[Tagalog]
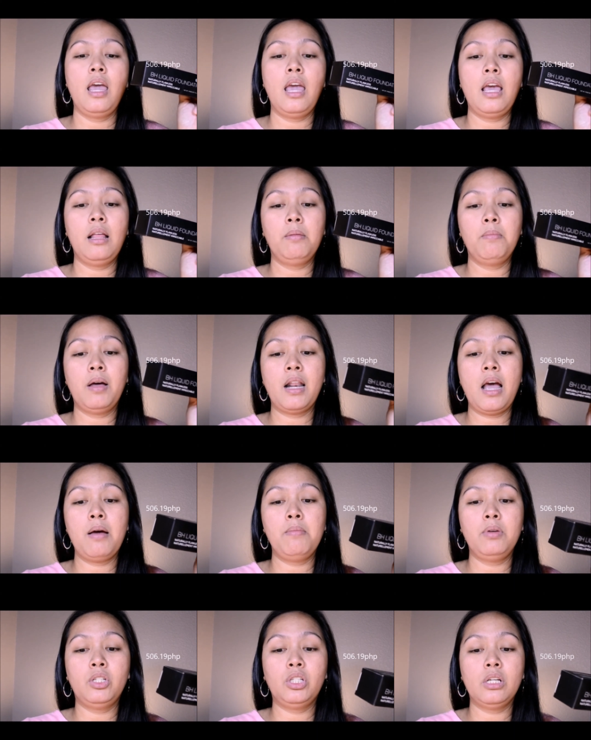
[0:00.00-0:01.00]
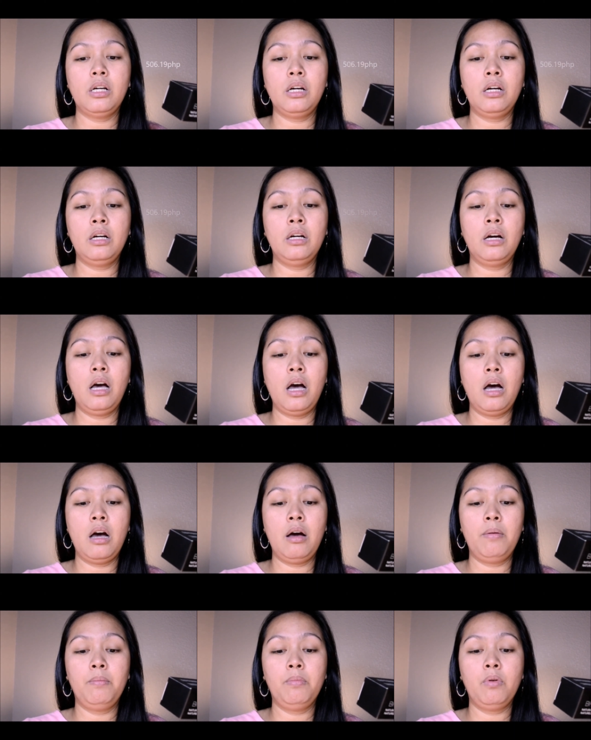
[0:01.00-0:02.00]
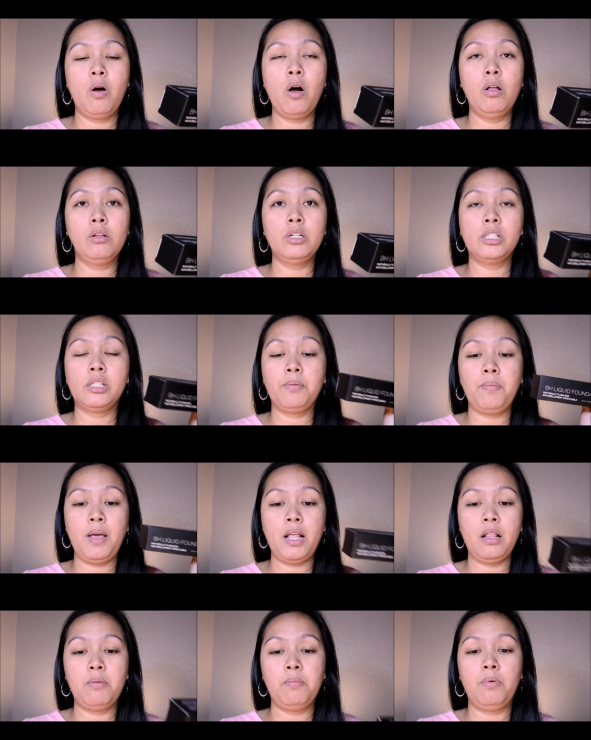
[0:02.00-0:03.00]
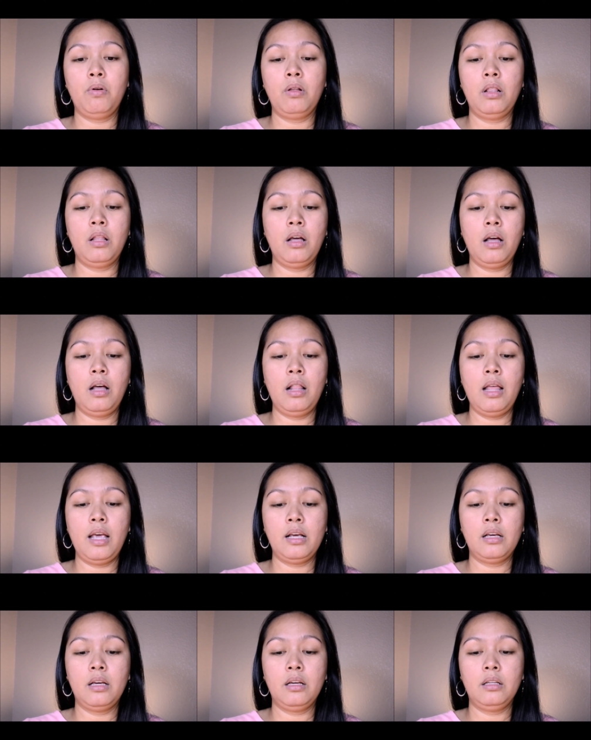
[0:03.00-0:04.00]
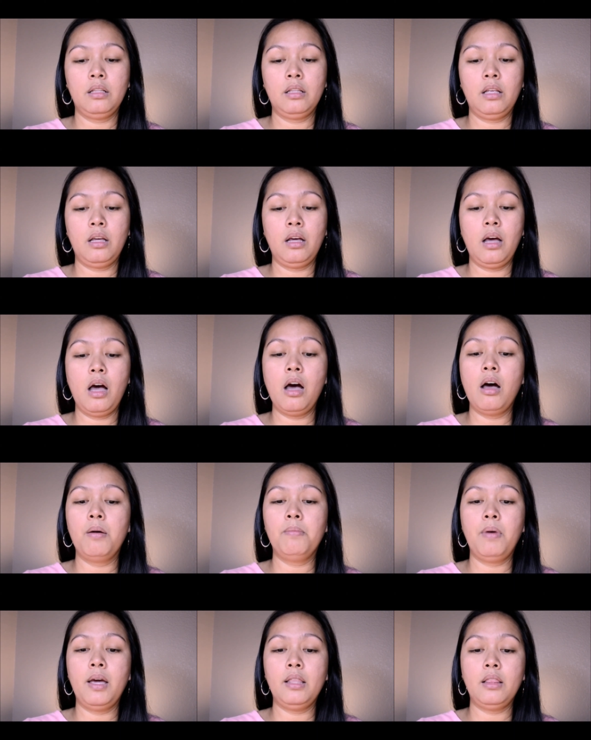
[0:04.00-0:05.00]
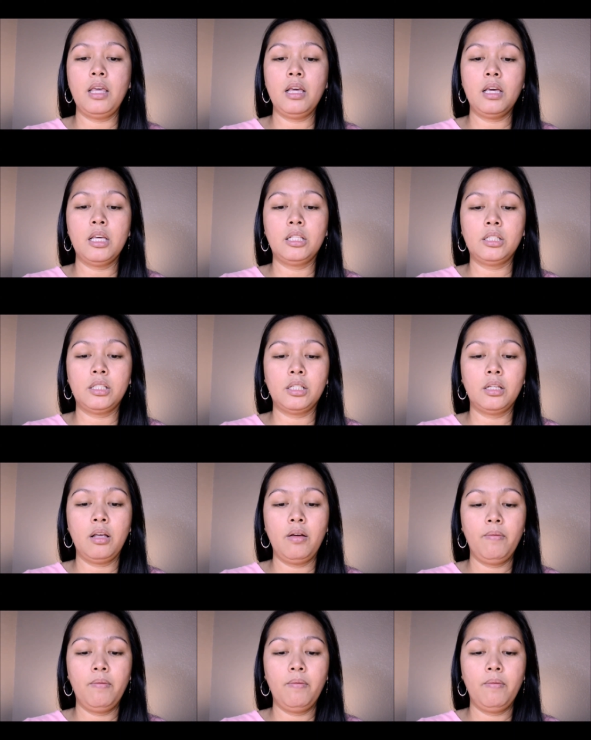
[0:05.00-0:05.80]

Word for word: And marami siyang um, colors available. Like, um, I think it's